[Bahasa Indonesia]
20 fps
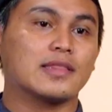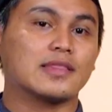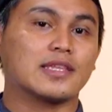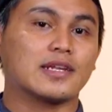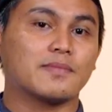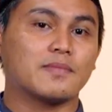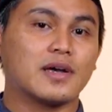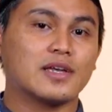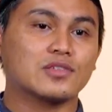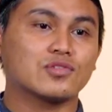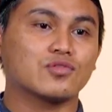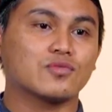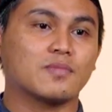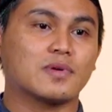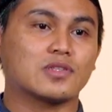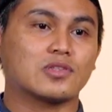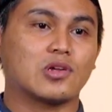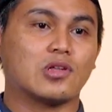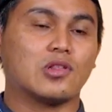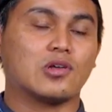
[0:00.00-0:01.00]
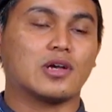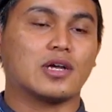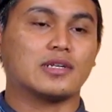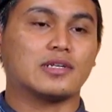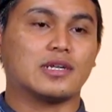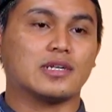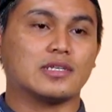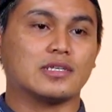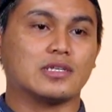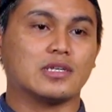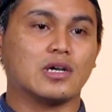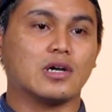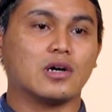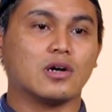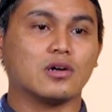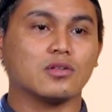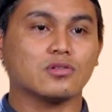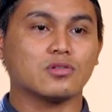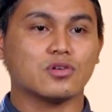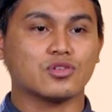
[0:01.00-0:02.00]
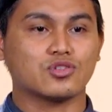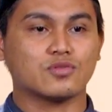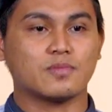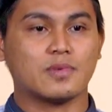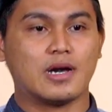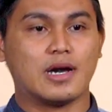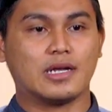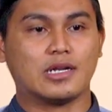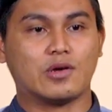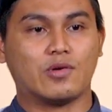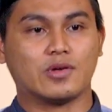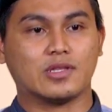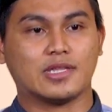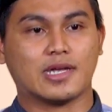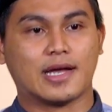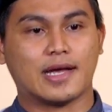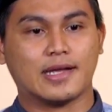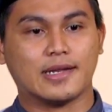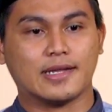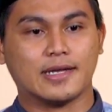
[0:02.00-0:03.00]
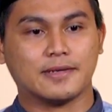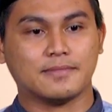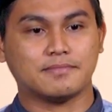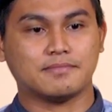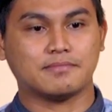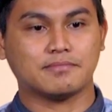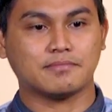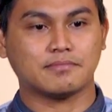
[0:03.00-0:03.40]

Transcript: termasuk pertolongan dari Allah Subhanahu wa Ta'ala.